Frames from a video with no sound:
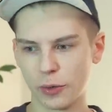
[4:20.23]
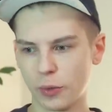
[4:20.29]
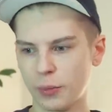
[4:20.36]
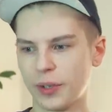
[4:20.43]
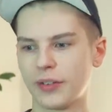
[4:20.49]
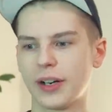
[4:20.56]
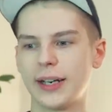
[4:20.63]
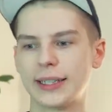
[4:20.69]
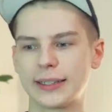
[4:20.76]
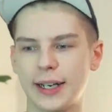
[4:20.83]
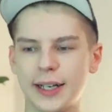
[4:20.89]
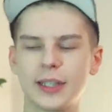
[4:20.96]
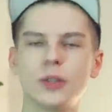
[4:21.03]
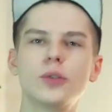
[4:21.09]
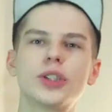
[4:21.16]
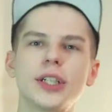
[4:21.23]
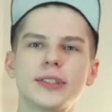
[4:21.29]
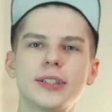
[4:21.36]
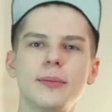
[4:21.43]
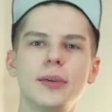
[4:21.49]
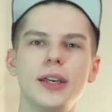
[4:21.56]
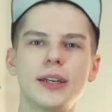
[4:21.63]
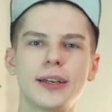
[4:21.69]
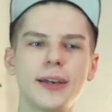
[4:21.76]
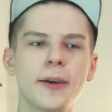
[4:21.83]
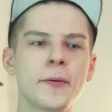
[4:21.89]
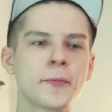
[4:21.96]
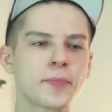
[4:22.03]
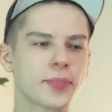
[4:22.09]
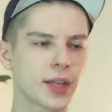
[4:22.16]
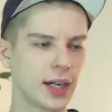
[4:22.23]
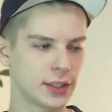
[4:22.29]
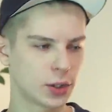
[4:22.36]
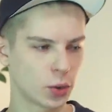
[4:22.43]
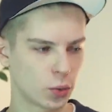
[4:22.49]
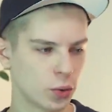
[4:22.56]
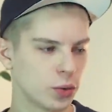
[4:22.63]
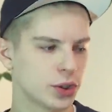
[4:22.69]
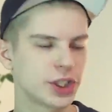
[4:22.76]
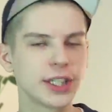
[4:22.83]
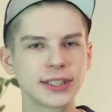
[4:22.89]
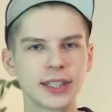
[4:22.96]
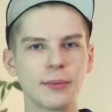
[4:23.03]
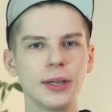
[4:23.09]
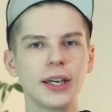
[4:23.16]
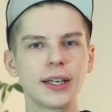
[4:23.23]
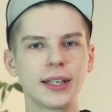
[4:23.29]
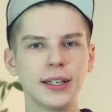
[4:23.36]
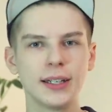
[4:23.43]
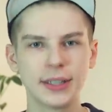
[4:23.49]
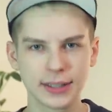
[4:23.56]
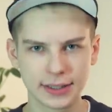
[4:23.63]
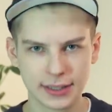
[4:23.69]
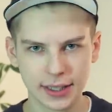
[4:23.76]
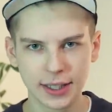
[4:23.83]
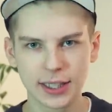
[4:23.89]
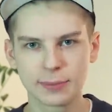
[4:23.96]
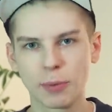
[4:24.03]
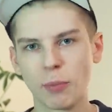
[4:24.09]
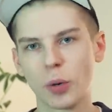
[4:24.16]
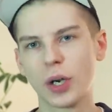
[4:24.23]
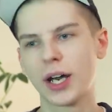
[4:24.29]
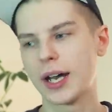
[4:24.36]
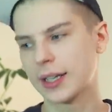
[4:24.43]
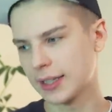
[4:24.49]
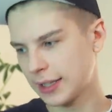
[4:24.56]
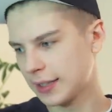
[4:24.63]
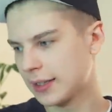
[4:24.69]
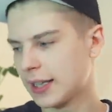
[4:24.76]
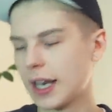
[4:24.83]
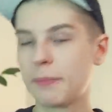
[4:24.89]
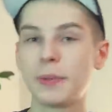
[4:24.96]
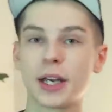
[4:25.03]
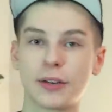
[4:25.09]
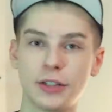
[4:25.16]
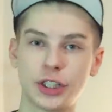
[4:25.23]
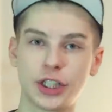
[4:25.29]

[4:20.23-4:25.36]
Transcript: убивает одну часть Америки, а другую часть Америки делает популярной для первой